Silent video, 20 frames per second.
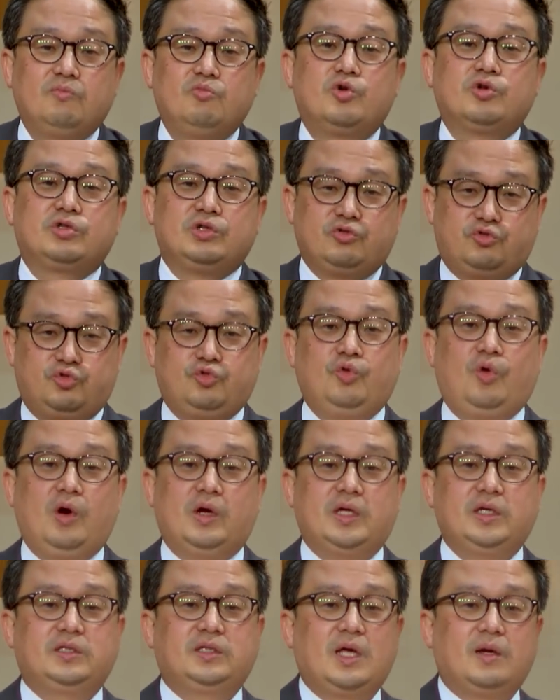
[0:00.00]
무엇을
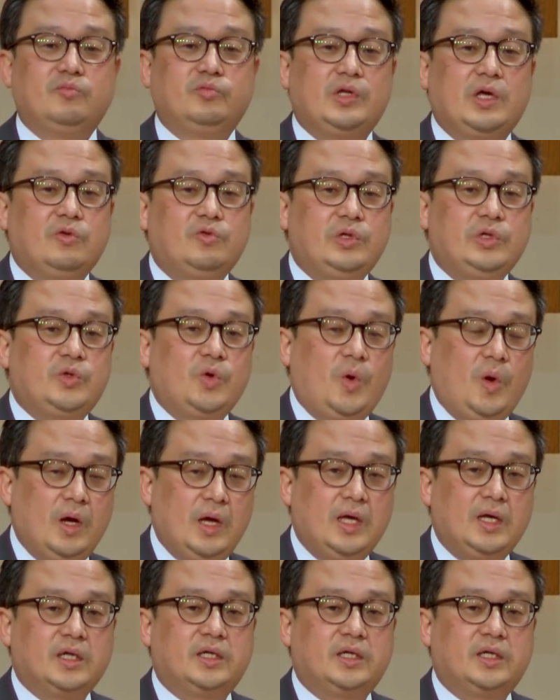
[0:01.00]
주었기 때문에 우리도